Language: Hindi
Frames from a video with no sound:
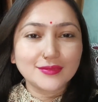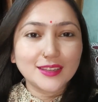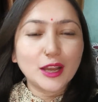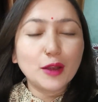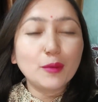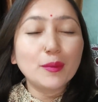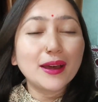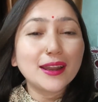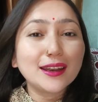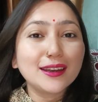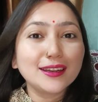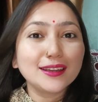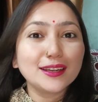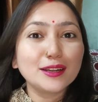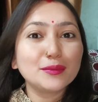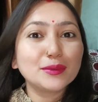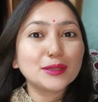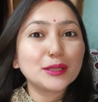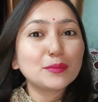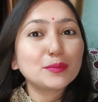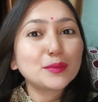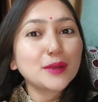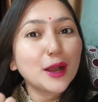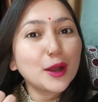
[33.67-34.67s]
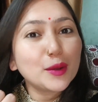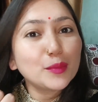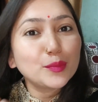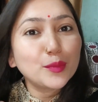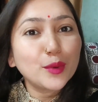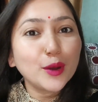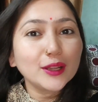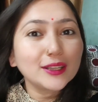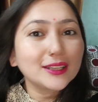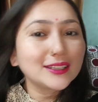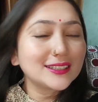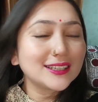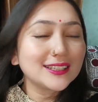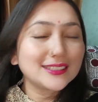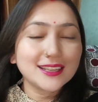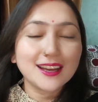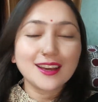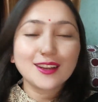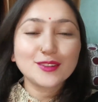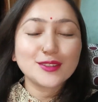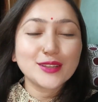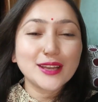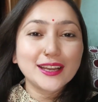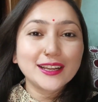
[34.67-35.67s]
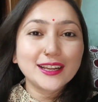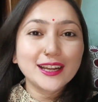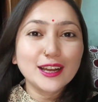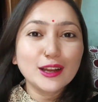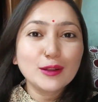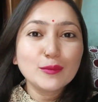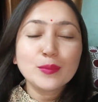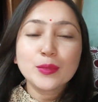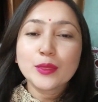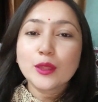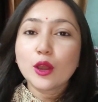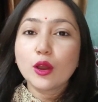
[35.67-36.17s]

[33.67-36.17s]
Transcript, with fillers: हमारे लिए ना मतलब काम बहुत आसान हो जाएगा